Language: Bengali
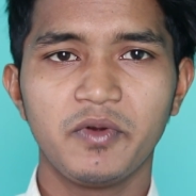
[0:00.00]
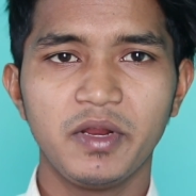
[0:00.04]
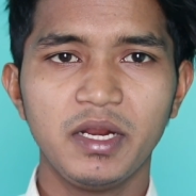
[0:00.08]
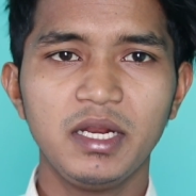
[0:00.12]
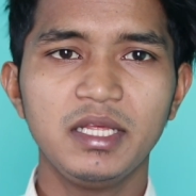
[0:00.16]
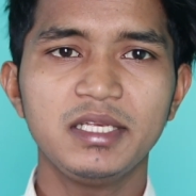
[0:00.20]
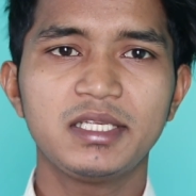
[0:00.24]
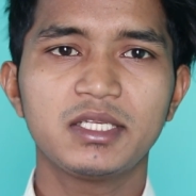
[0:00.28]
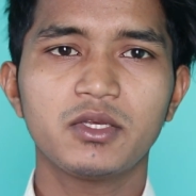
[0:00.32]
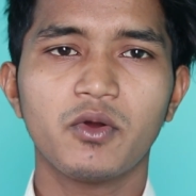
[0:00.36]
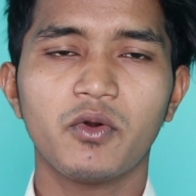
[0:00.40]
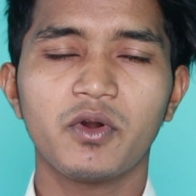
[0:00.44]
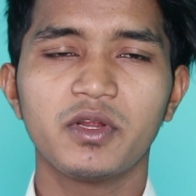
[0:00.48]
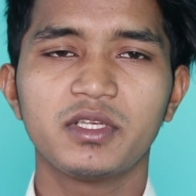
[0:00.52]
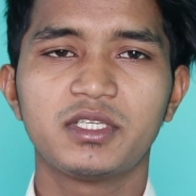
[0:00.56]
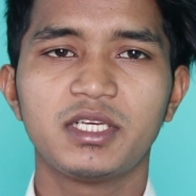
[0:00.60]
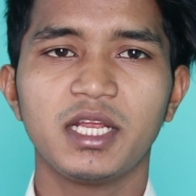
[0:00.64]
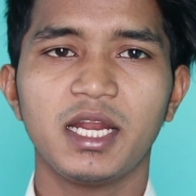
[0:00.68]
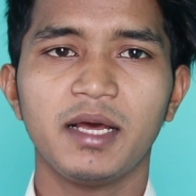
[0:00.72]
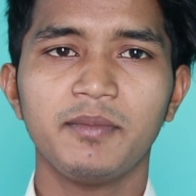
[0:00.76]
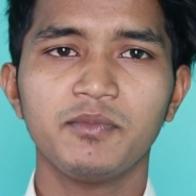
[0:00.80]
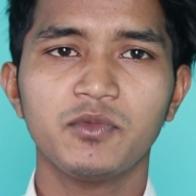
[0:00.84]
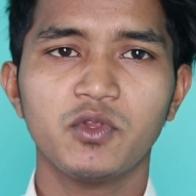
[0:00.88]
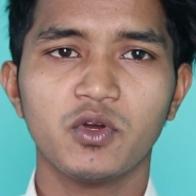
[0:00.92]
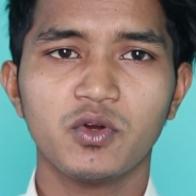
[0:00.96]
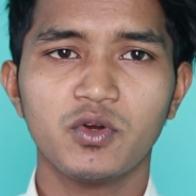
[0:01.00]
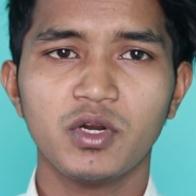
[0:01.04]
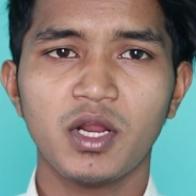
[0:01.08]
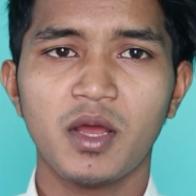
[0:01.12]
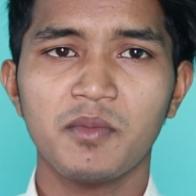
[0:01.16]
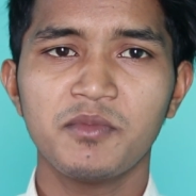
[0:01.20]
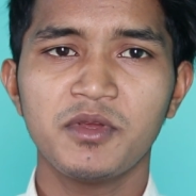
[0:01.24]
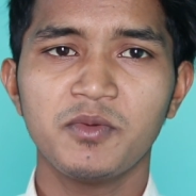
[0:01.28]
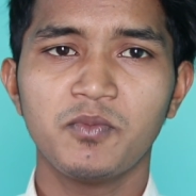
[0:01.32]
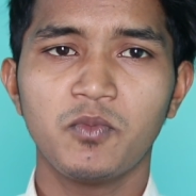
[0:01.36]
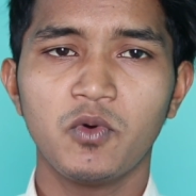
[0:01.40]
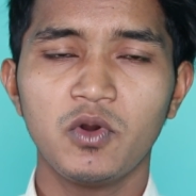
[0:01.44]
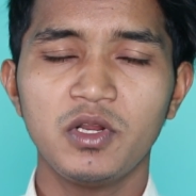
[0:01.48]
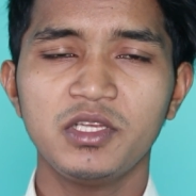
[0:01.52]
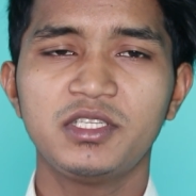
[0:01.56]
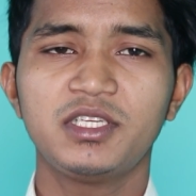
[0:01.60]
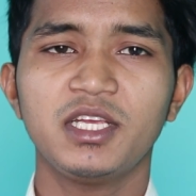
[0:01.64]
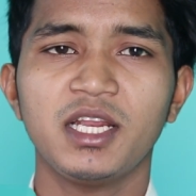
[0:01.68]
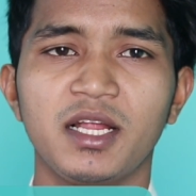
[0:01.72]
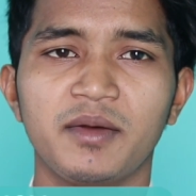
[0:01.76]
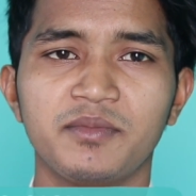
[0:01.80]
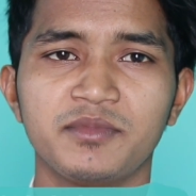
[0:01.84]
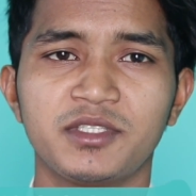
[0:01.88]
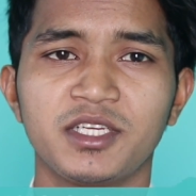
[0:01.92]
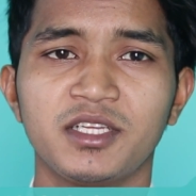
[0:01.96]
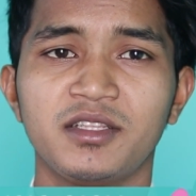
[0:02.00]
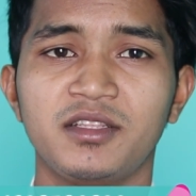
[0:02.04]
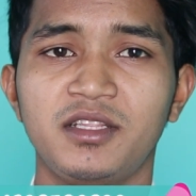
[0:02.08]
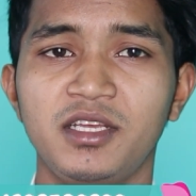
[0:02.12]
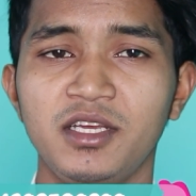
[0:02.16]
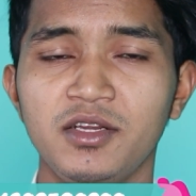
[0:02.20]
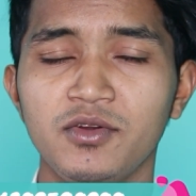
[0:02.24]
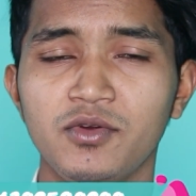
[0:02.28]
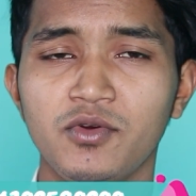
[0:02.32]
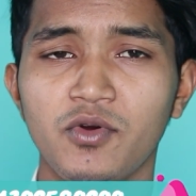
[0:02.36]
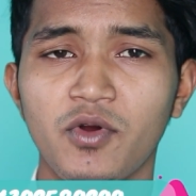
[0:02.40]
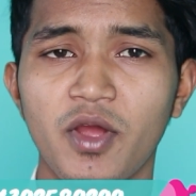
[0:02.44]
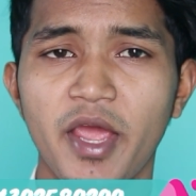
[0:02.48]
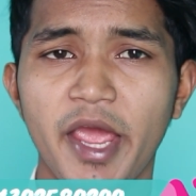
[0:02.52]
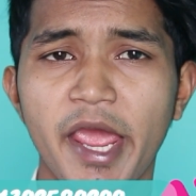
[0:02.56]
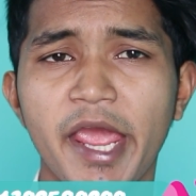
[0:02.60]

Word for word: রিলিজ করেছিলাম তখন আমি বলেছিলাম যে দীর্ঘ